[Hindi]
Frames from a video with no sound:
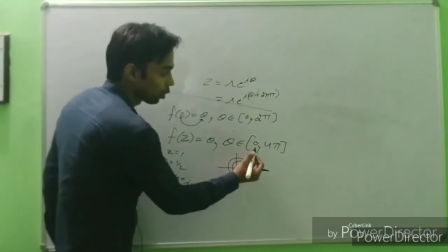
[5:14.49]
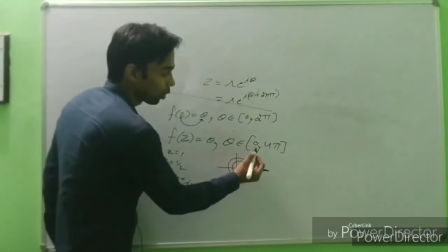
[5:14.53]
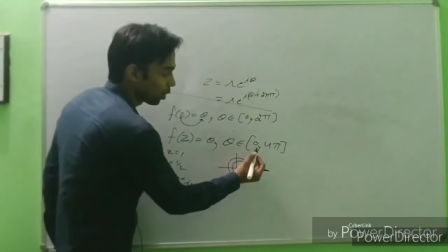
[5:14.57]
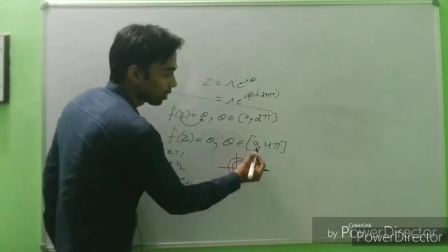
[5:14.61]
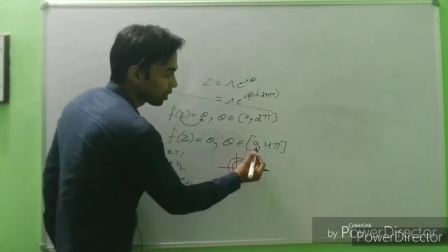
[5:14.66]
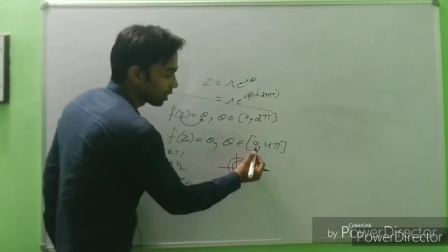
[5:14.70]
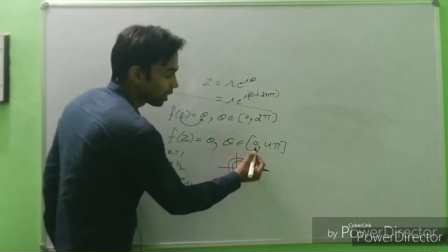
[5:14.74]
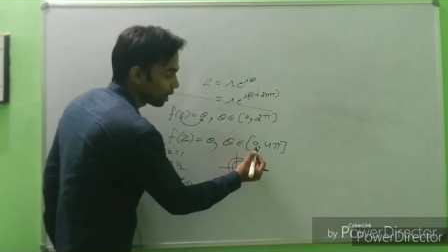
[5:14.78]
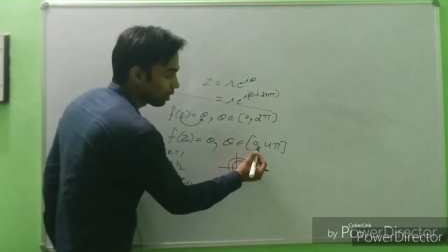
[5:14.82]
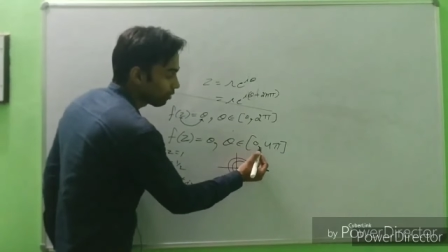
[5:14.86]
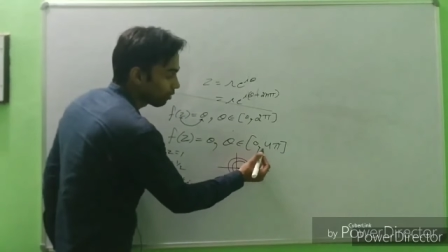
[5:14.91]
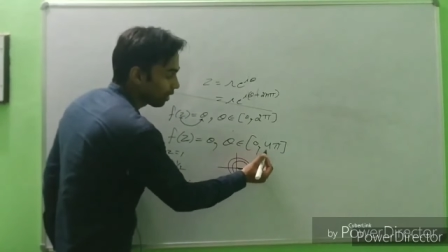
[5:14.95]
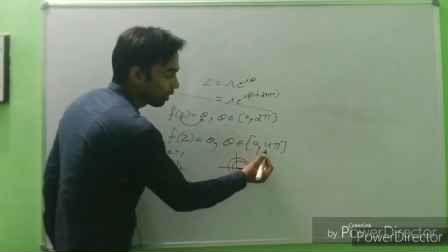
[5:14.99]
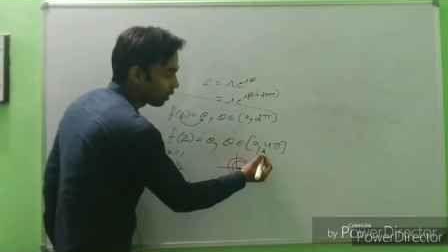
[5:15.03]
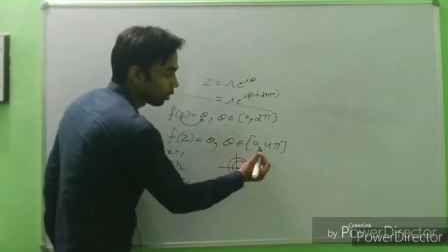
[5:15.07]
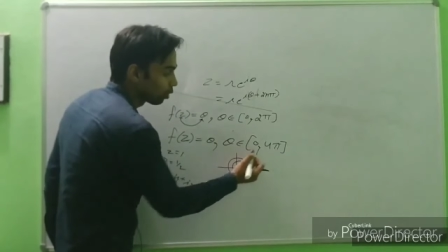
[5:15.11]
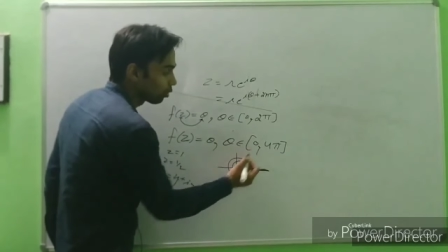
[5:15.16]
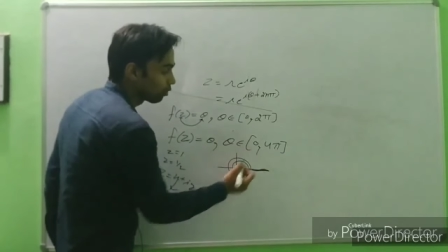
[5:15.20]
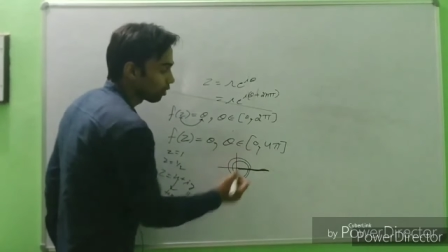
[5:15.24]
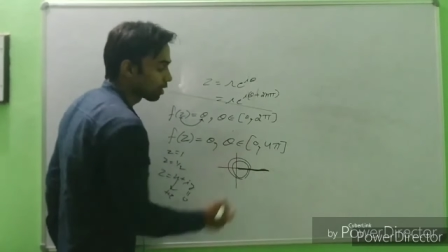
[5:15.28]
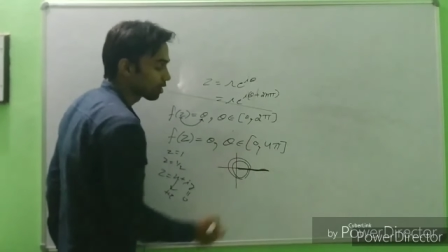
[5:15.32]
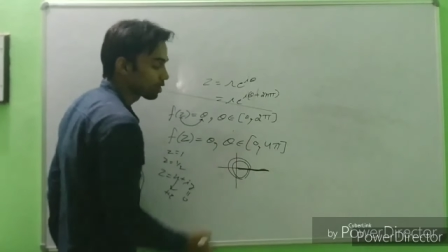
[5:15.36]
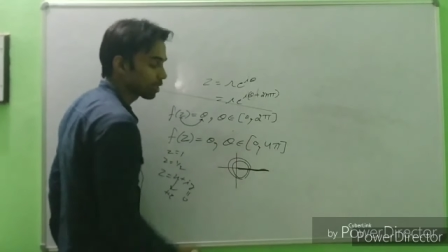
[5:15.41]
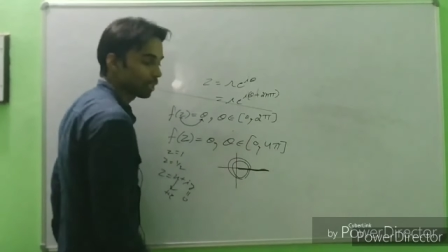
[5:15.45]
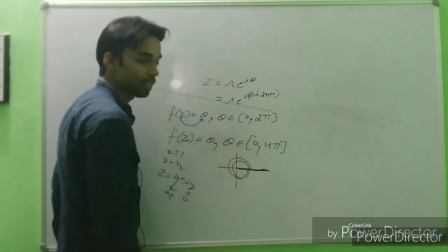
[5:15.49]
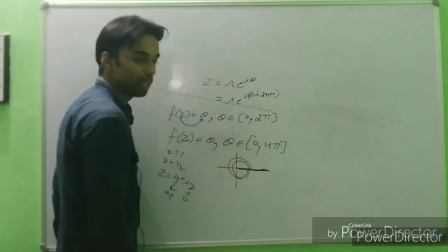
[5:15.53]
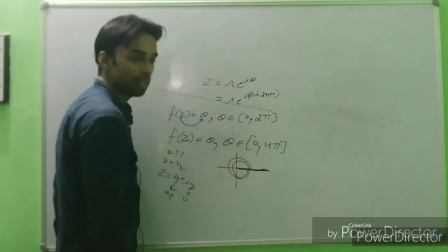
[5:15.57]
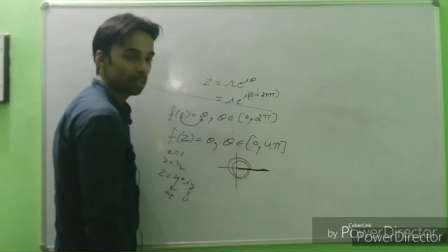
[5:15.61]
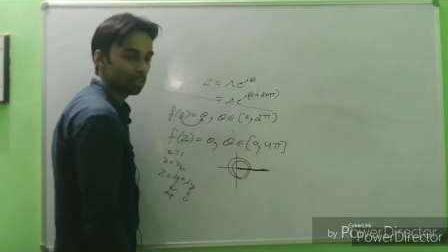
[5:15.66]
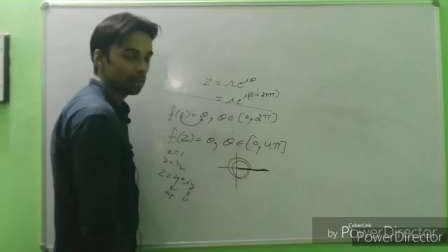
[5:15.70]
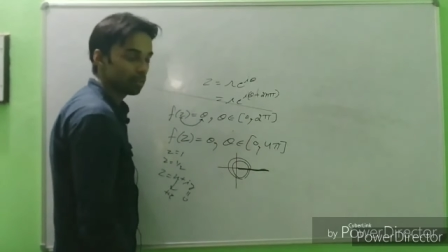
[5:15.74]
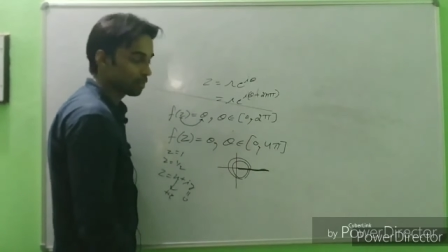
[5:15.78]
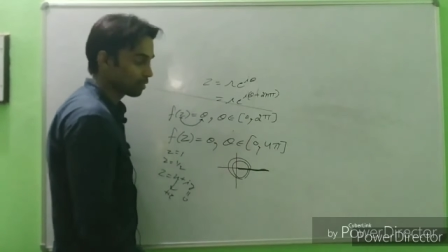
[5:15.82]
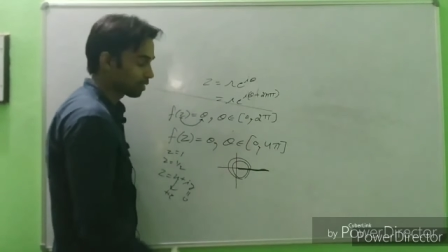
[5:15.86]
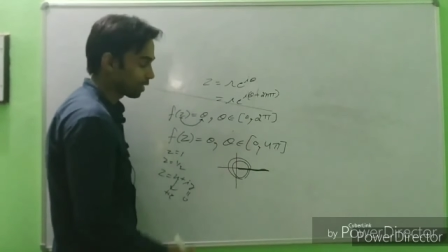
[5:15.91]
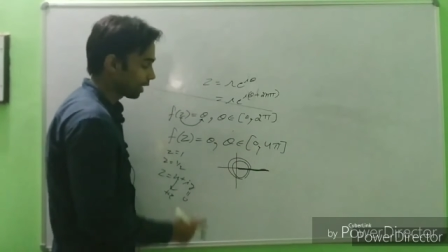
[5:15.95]
तो ये थ्री वैल्यूड फंक्शन
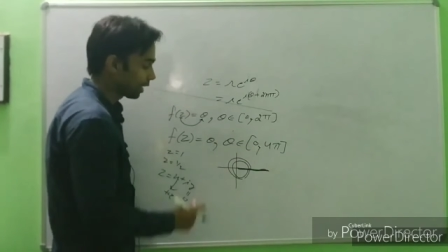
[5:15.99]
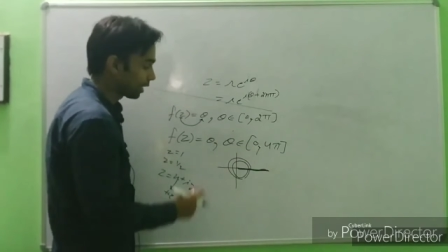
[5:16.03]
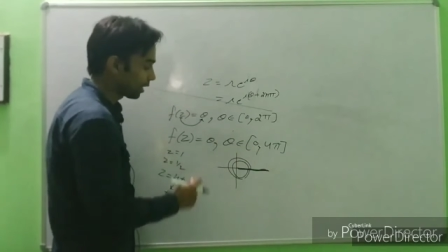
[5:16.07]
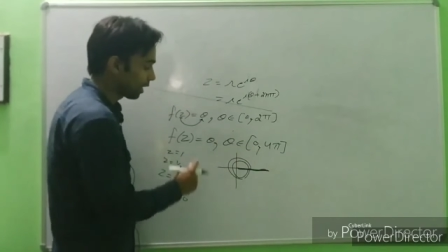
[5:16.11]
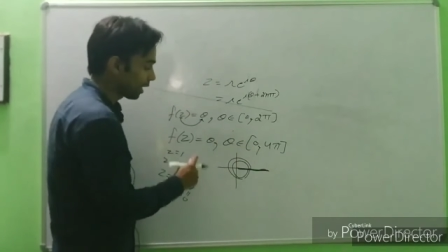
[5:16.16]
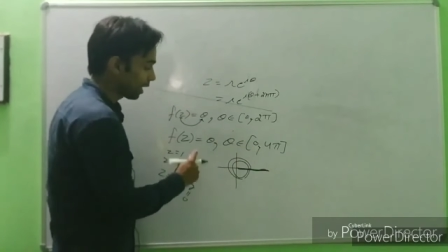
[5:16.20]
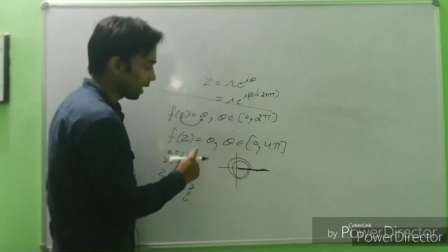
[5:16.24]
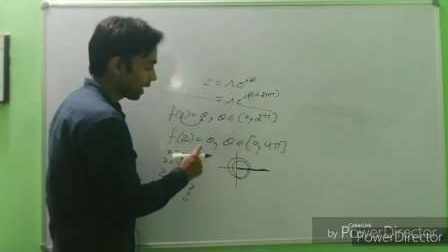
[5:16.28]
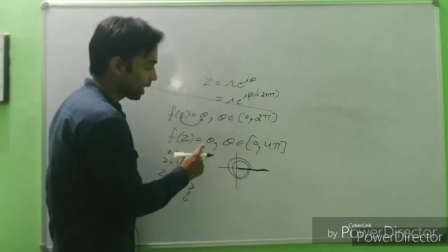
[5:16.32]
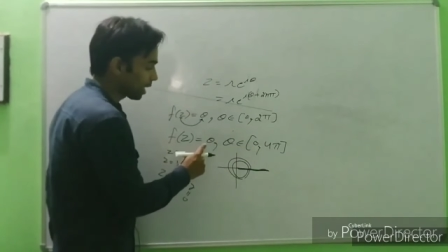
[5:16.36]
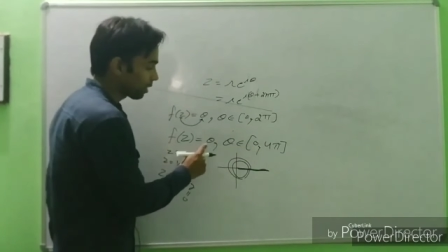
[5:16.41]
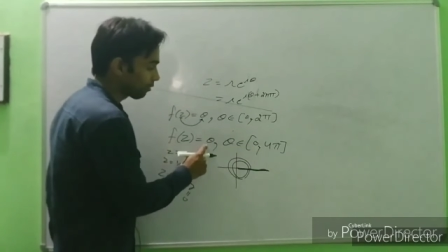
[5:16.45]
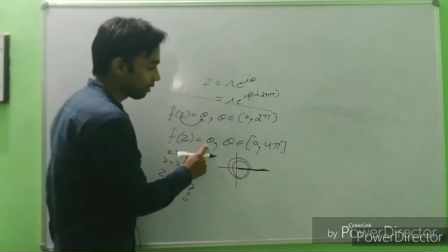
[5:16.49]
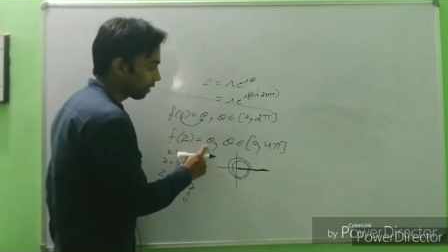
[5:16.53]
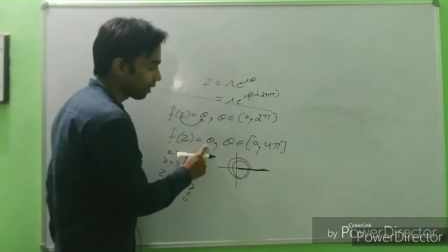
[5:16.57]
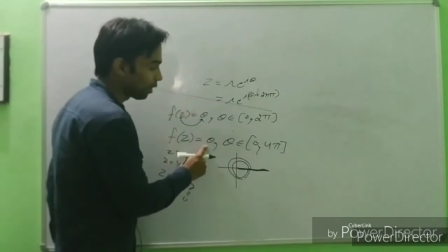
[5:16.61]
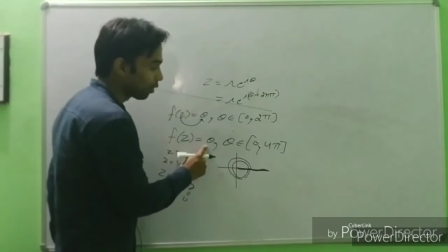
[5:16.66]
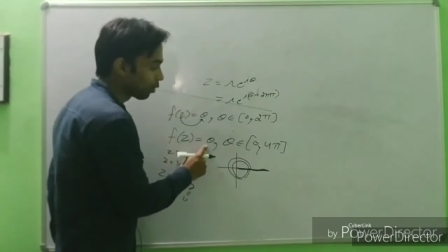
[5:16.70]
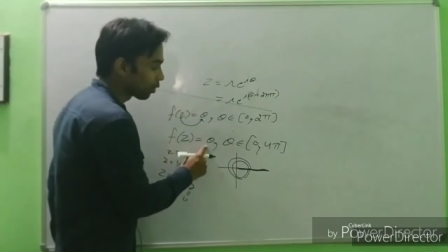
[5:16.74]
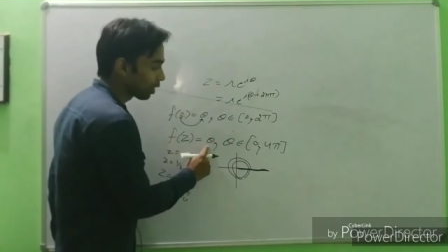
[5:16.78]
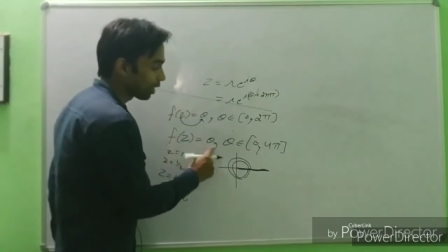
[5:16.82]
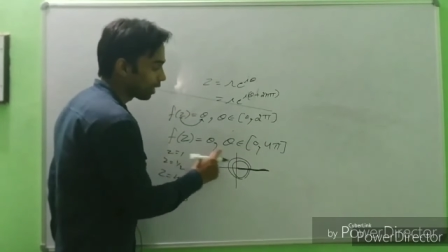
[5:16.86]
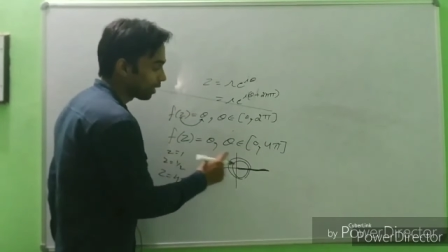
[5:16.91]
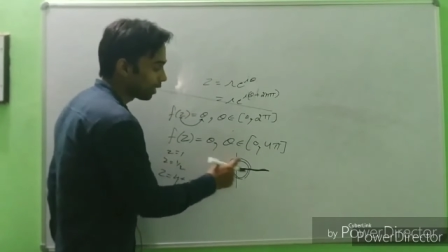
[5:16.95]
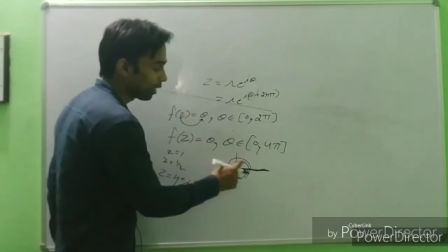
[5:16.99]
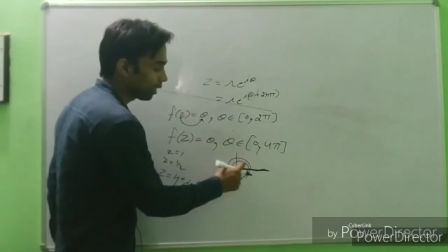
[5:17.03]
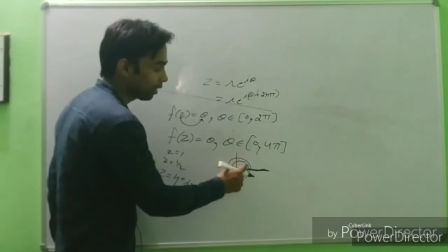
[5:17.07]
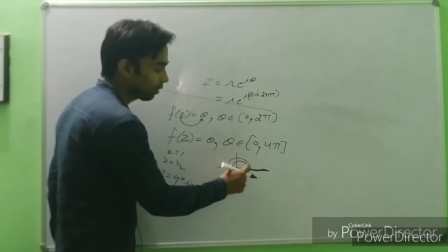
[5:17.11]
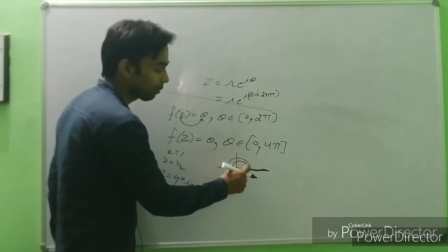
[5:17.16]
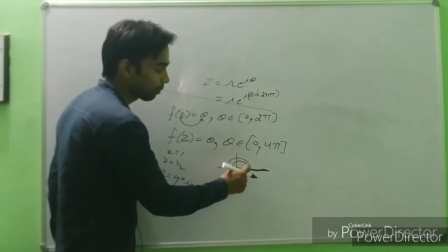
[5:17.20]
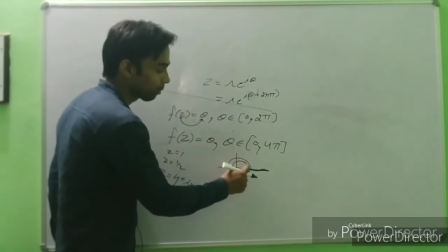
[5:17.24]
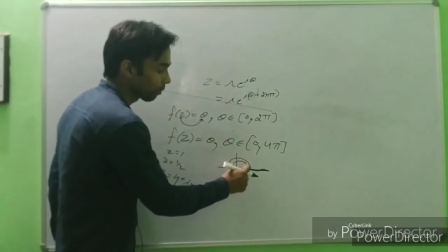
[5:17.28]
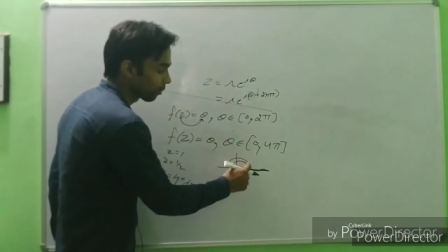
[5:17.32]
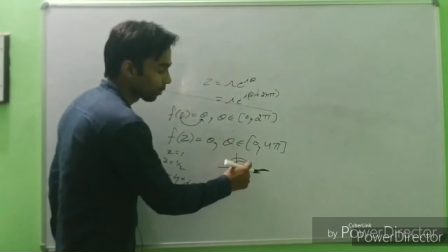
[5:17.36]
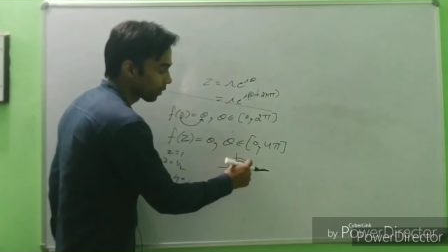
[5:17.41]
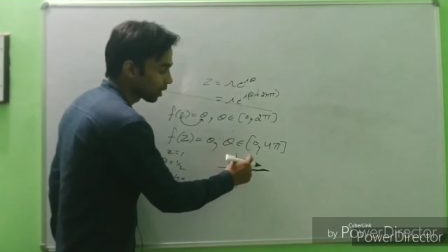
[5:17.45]
है जेड की एक वैल्यू के लिए